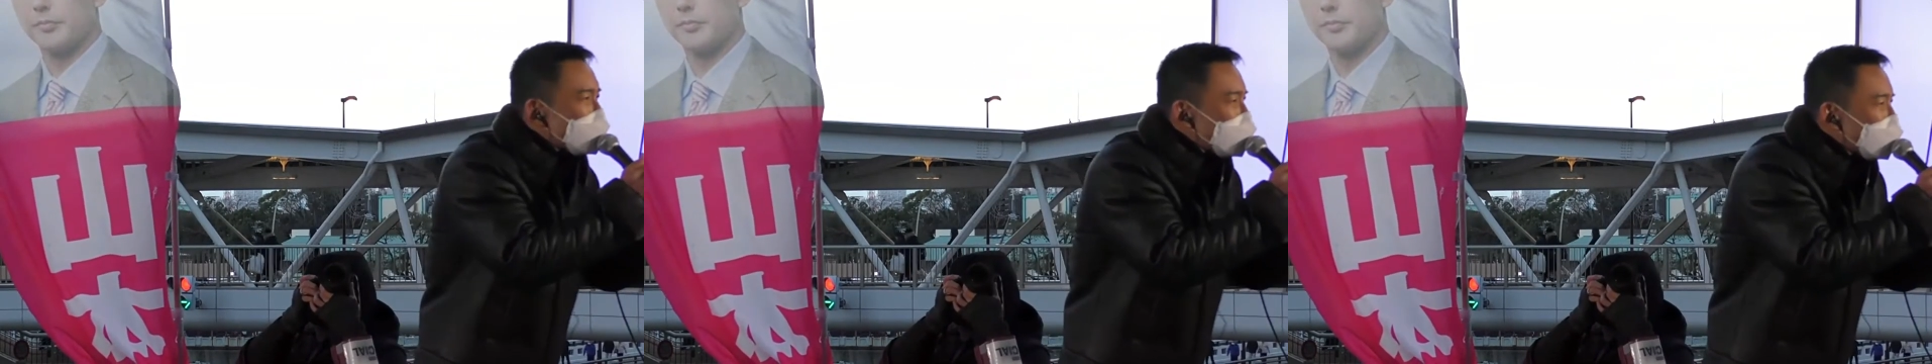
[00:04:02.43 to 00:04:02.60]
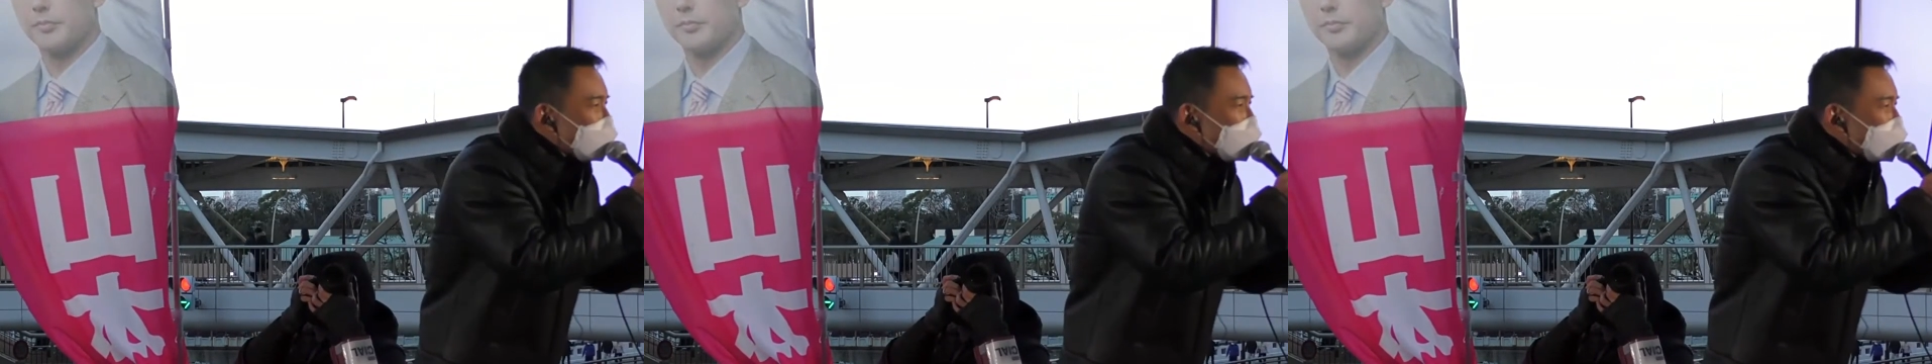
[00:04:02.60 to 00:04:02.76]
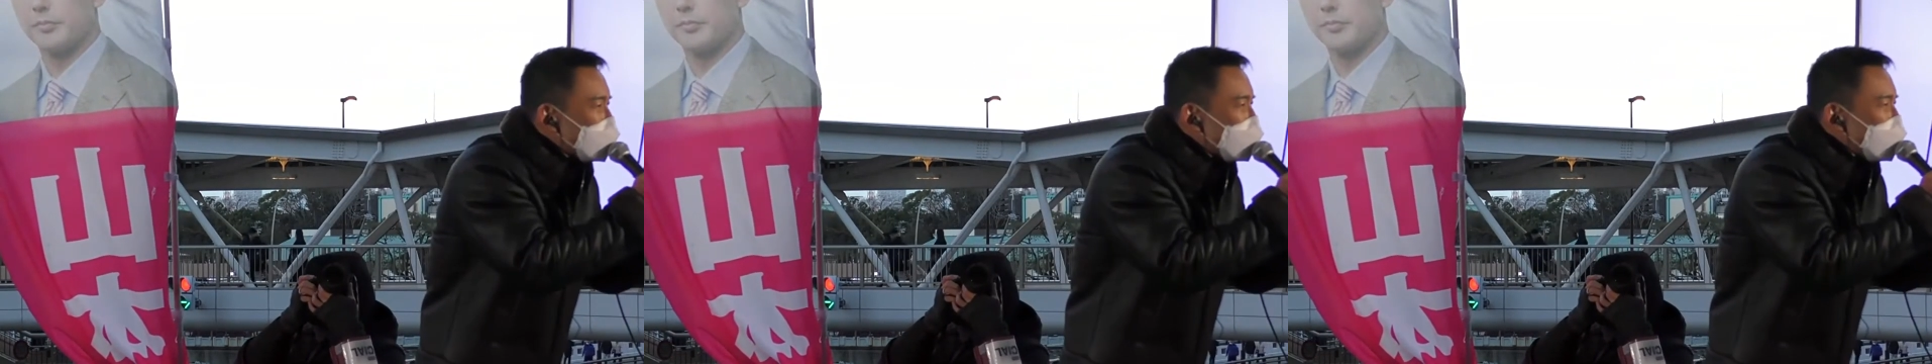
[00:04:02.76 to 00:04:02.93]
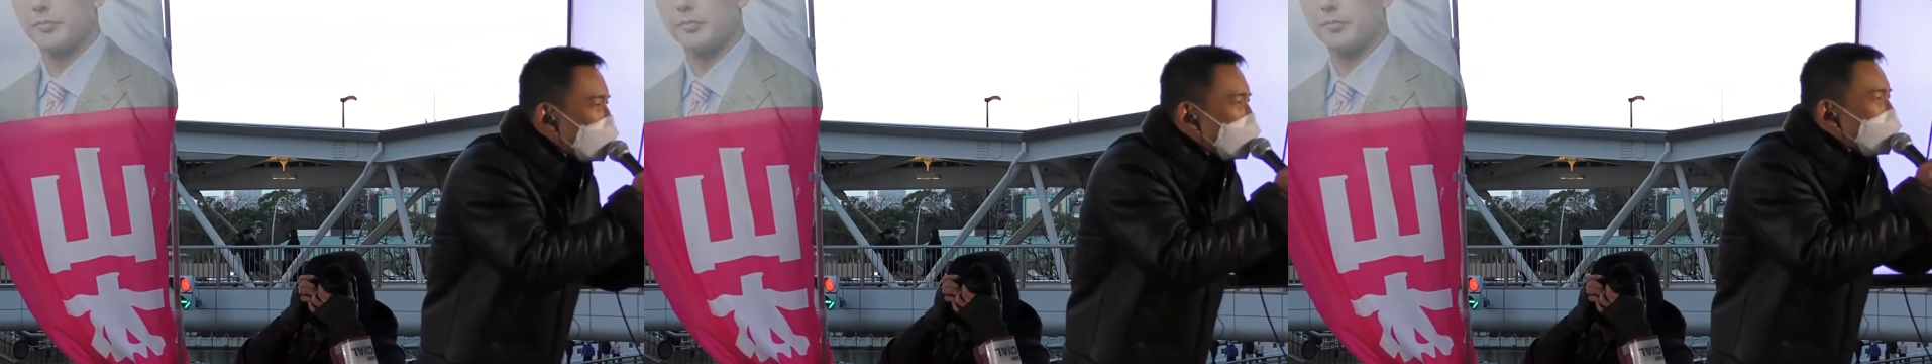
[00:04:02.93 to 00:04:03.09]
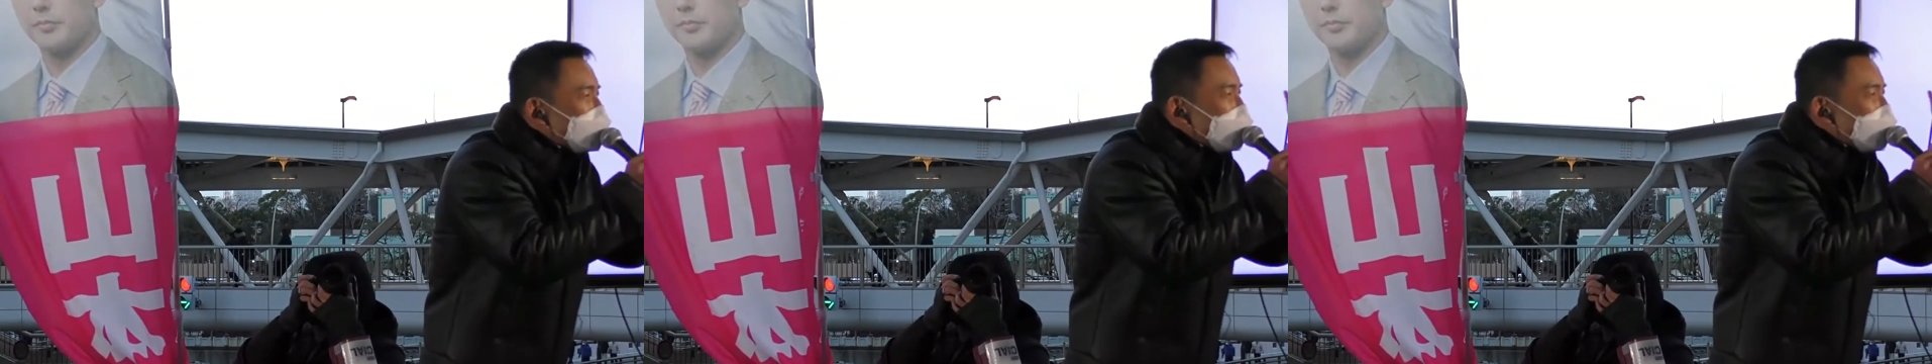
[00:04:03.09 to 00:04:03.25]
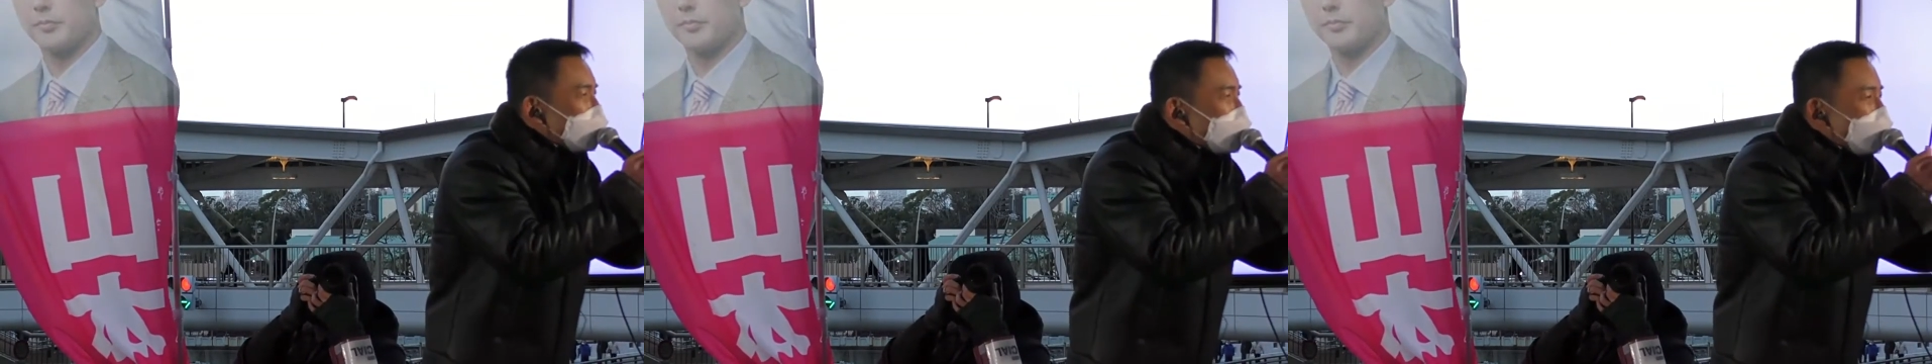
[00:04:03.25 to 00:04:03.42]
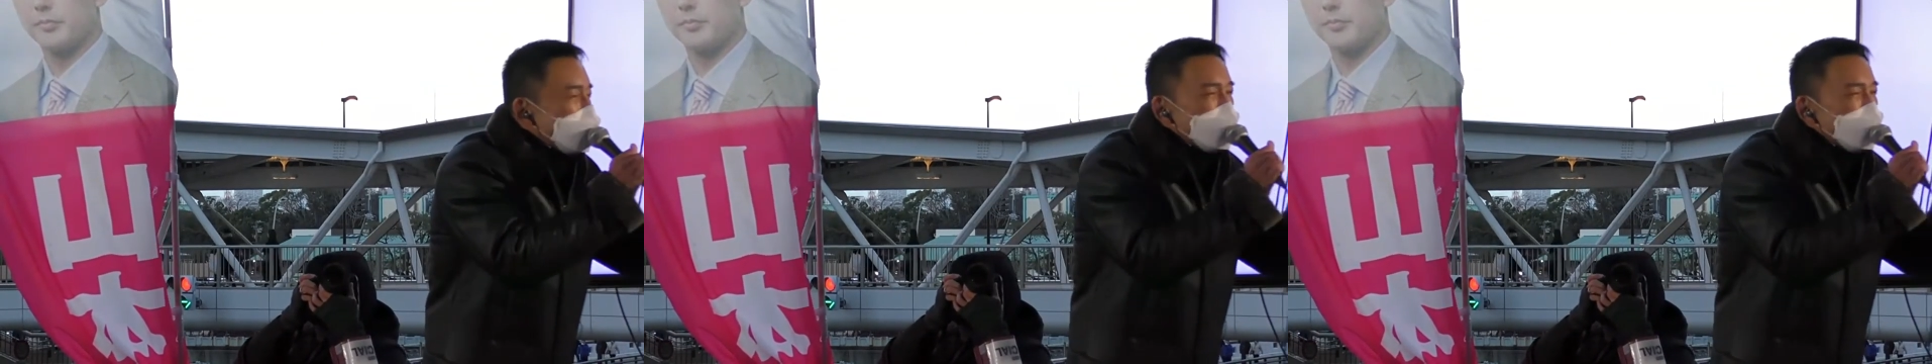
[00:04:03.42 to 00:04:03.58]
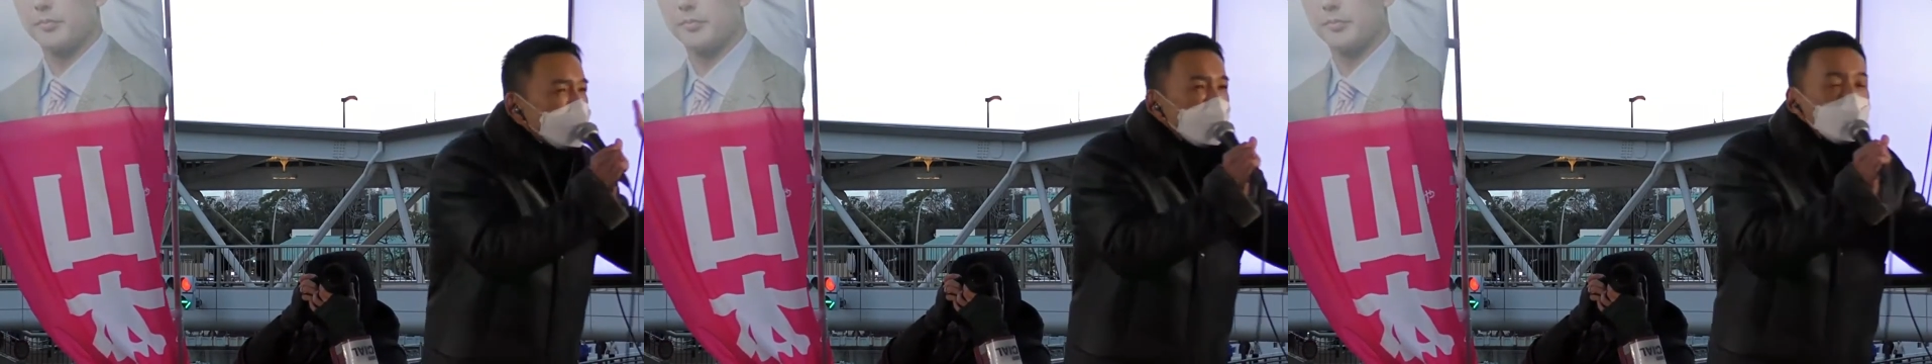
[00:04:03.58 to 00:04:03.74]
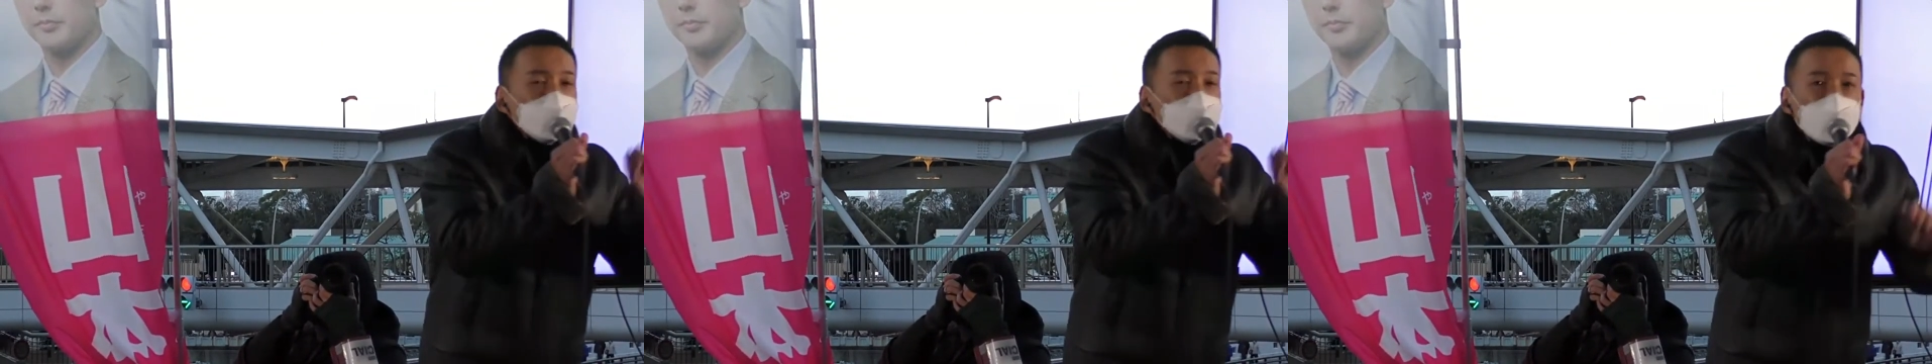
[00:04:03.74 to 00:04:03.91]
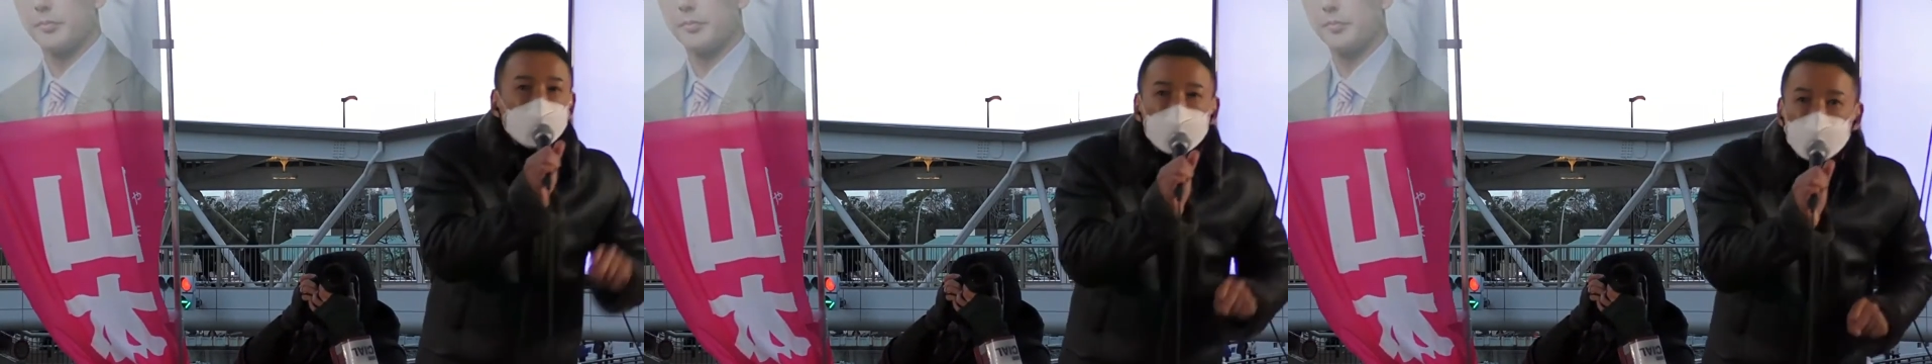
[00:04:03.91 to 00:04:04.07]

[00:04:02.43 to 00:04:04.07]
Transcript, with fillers: 年に衆議院は